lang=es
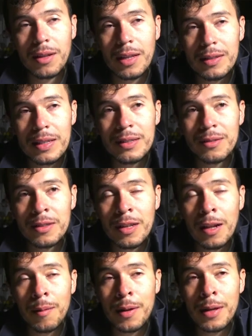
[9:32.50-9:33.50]
hasta las 2
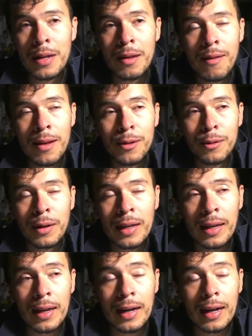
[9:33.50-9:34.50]
de la mañana,
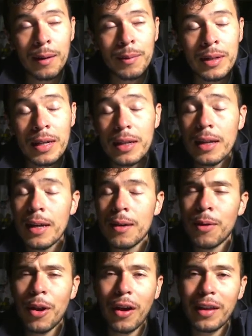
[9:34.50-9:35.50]
madrugué a caminar.
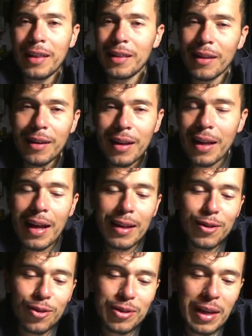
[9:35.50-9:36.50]
Bueno, ah,
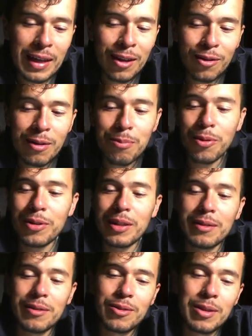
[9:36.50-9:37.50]
yo sé que no te importa,
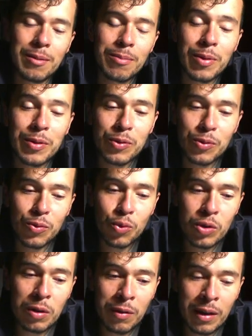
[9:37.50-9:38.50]
yo sé, pero es
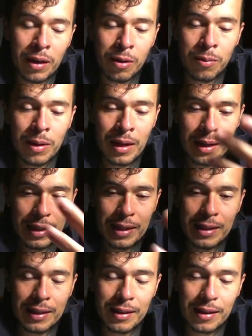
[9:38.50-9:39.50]
justificándome la
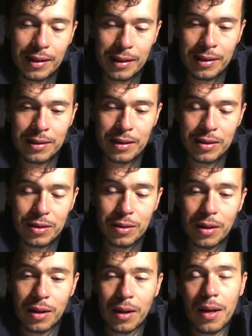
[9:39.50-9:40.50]
cara de cansancio.
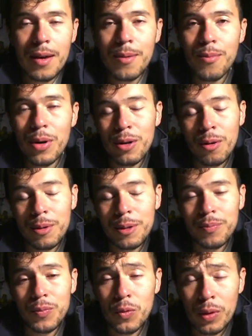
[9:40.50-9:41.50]
Bueno, hombre,
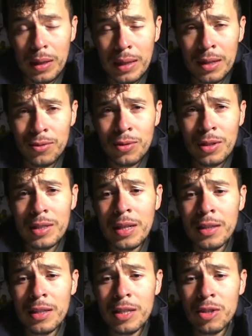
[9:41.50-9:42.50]
que tengamos un
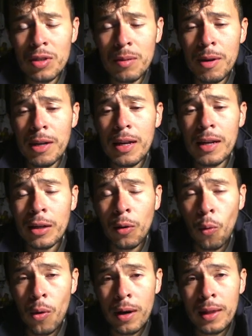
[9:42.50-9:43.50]
excelente inicio de semana.
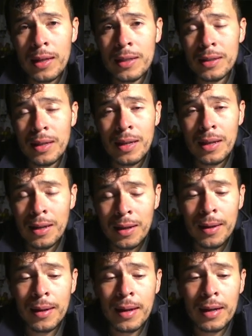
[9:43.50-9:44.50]
Recuerdas
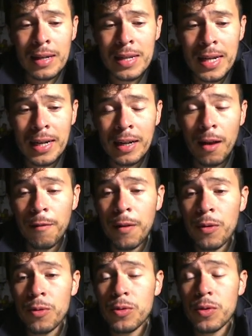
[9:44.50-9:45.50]
eh, analizar
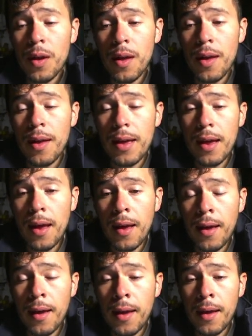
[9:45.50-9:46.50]
gráficos.
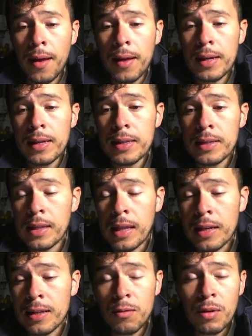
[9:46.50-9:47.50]
Eh, y si
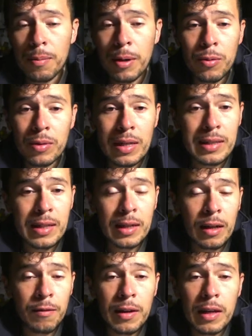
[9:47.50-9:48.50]
tienes alguna pregunta de esta
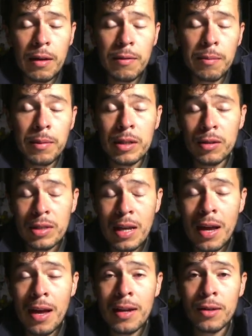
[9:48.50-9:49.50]
gráfica, bienvenido
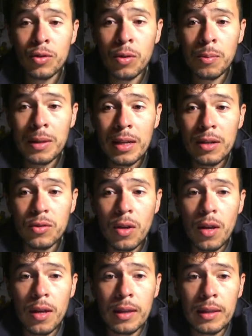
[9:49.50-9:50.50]
sea en los comentarios.
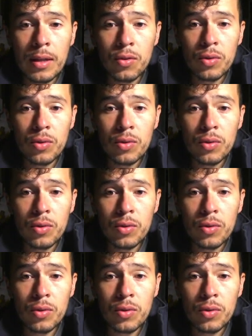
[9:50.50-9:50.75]
Tengamos un